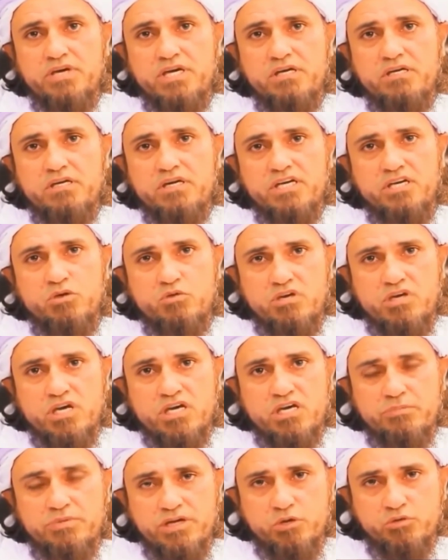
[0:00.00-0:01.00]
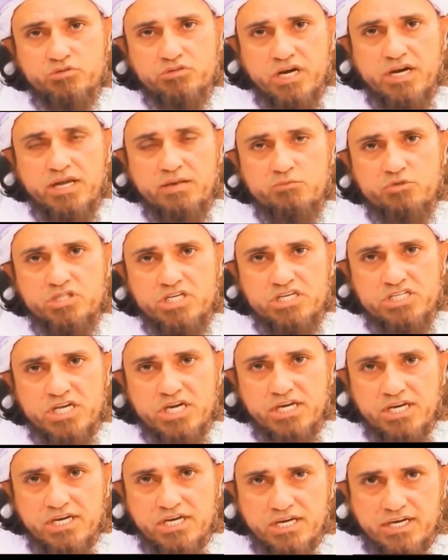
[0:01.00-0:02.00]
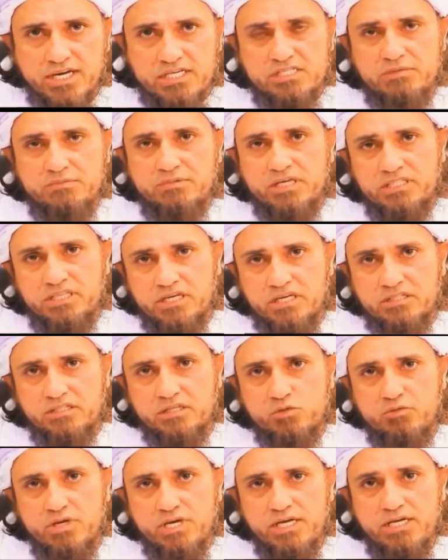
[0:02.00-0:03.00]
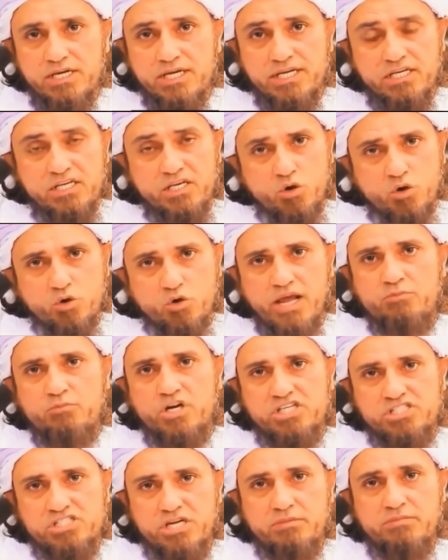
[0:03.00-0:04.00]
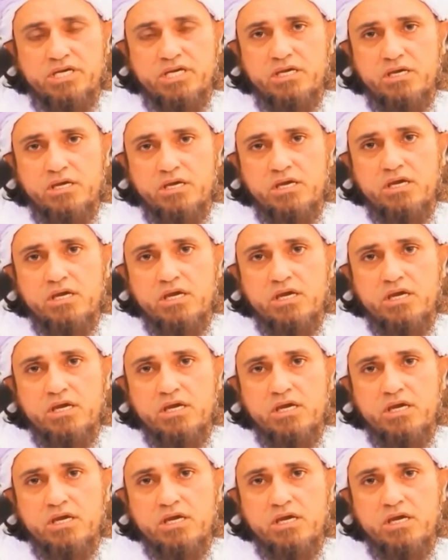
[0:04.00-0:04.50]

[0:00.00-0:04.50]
नाम पे लड़कियों के कपड़े उतर रहे हैं मुझे अच्छा नहीं लग रहा है ऐसी बातें करते हुए लेकिन ये हो रहा है माशरे में